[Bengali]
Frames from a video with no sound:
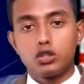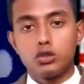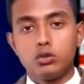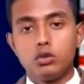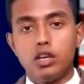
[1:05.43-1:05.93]

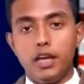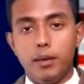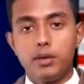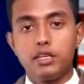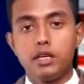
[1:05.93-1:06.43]
দর্শক
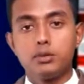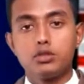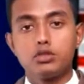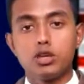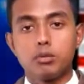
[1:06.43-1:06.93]
এমকে
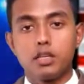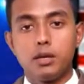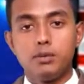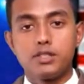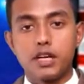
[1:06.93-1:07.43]
টেলিভিশন
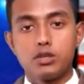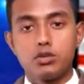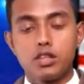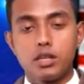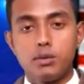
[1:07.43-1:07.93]
সংবাদের
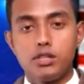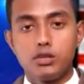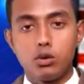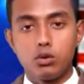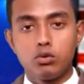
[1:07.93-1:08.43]
বিস্তারিত জানতে
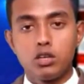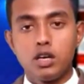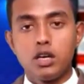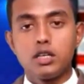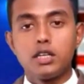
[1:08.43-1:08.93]
ভিজিট
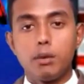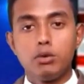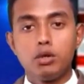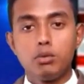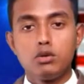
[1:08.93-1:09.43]
করুন
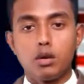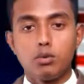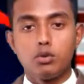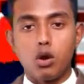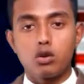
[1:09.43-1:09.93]

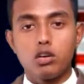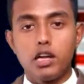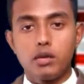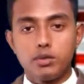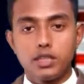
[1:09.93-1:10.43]
ডাব্লিউডাব্লিউডাব্লিউ ডট
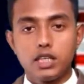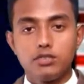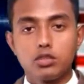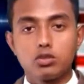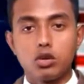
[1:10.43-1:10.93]
এমকে
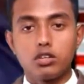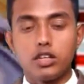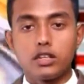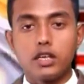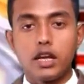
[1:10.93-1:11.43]
টেলিভিশন ডট
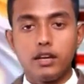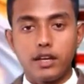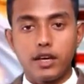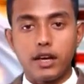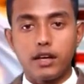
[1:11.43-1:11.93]
নেট এই
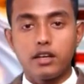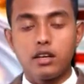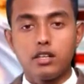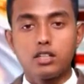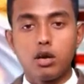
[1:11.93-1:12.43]
ঠিকানায়
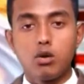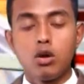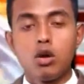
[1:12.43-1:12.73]
এছাড়াও